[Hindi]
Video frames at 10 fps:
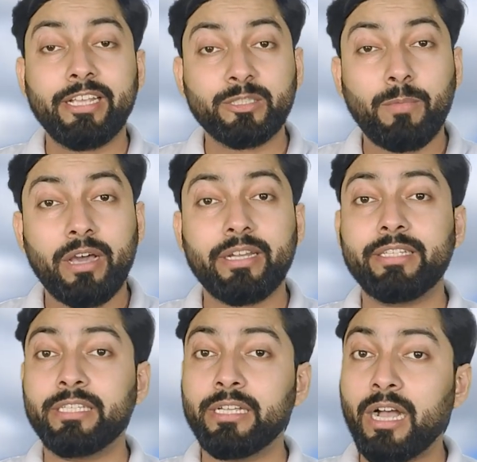इस बार
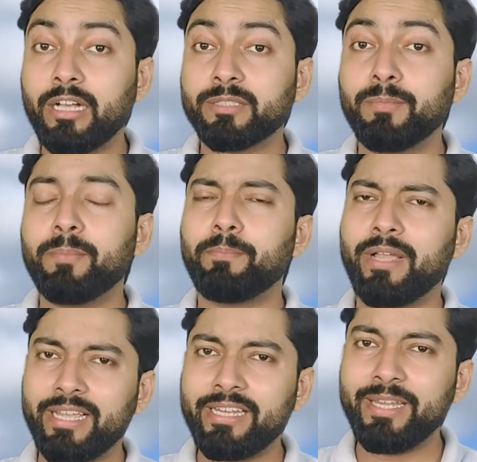इतिहास में
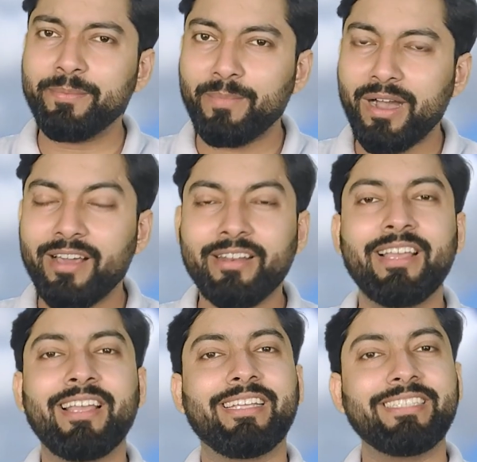पहली बार
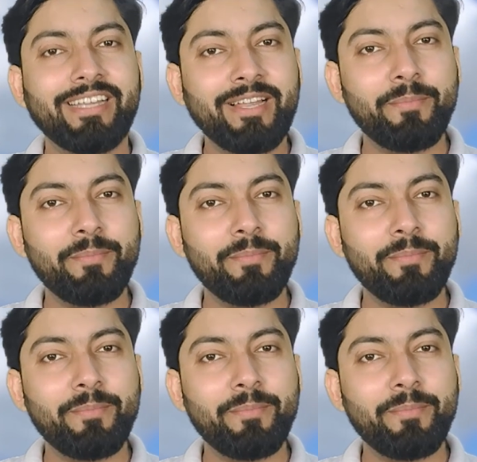यह